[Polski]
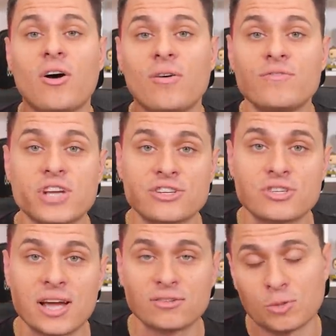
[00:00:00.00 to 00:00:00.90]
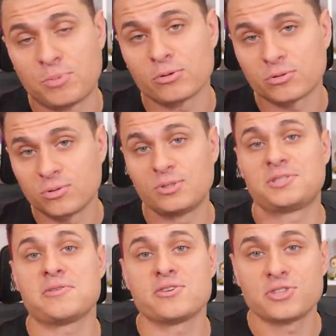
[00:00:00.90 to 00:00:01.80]
września, do piątku
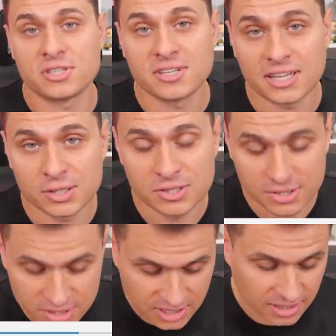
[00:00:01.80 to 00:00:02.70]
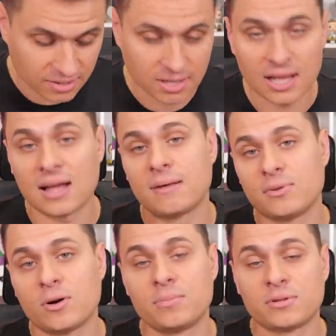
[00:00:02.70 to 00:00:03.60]
dostaniesz jedynkę do dzienniczka, no a
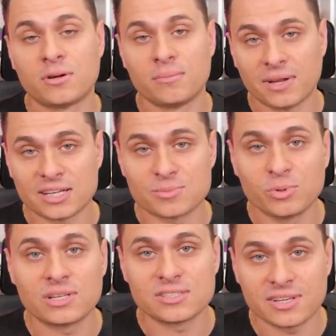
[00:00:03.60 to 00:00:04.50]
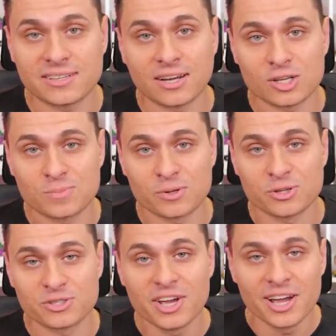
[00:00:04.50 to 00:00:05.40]
byłoby to mega smutne, co nie? Tak
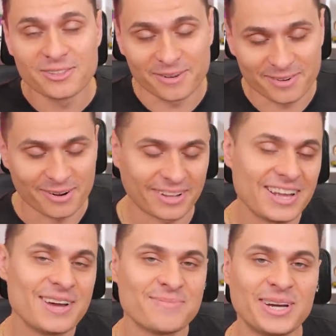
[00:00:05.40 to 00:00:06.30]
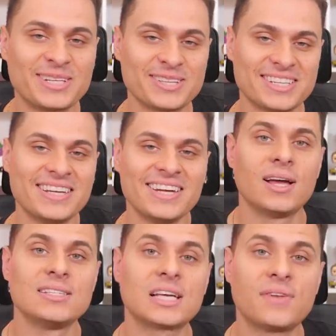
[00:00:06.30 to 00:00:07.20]
rozpocząć nowy rok. Moi drodzy,
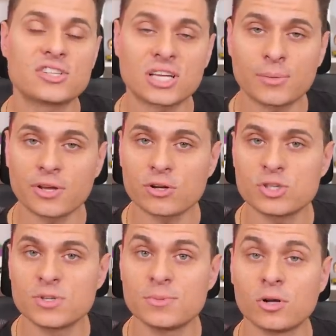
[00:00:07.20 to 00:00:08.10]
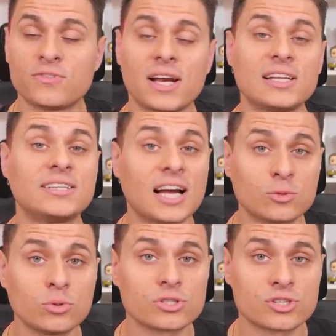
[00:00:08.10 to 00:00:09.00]
za chwileczkę na moim koncie będziemy otwierali tak
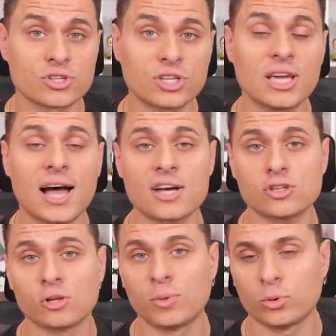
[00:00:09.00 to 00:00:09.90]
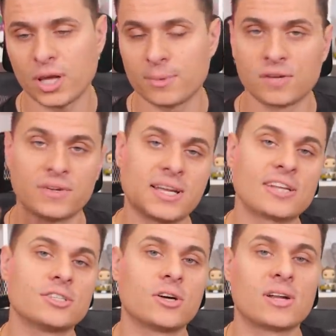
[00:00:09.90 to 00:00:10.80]
długo skrzynki, aż odblokujemy nowy
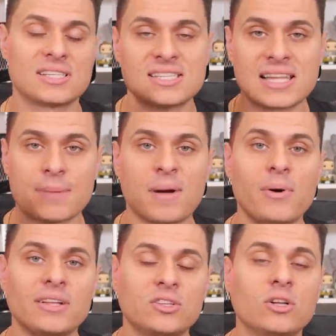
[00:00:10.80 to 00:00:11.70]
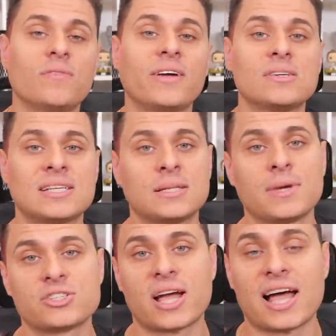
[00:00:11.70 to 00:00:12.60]
gadżet oraz Star Power do nowego
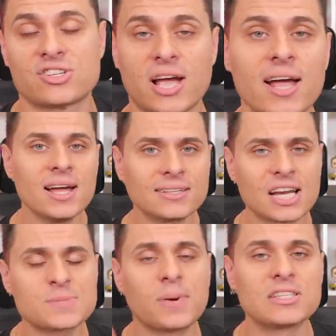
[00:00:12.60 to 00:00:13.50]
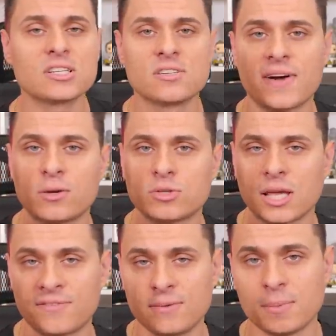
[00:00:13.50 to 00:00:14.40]
zadymiarza Asha. Teraz polecam dwa
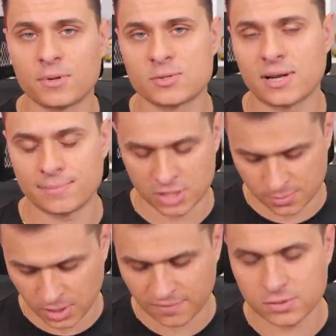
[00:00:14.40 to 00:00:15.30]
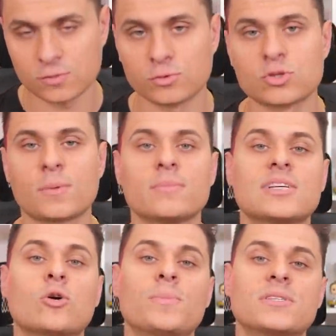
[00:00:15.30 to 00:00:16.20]
krótkie filmy podesłane przez moich widzów, którzy robią
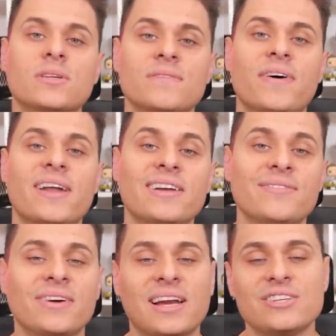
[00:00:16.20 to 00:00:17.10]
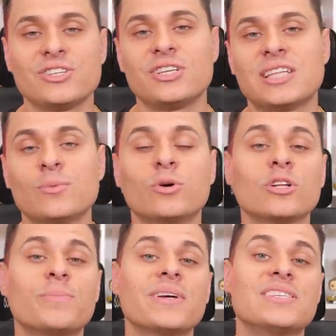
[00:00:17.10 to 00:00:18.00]
zakupy z kodem Farel i wygrali dzięki temu
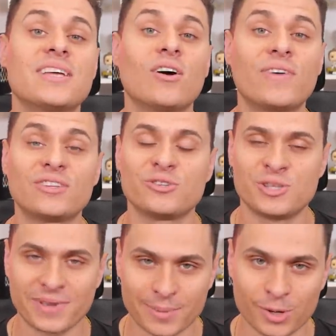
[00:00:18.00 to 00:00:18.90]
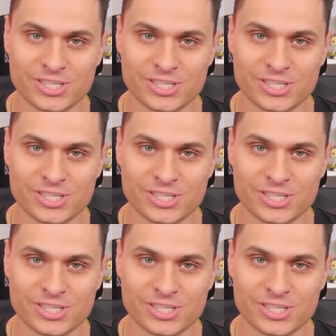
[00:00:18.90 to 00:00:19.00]
kod PSC o wartości Megaboxa.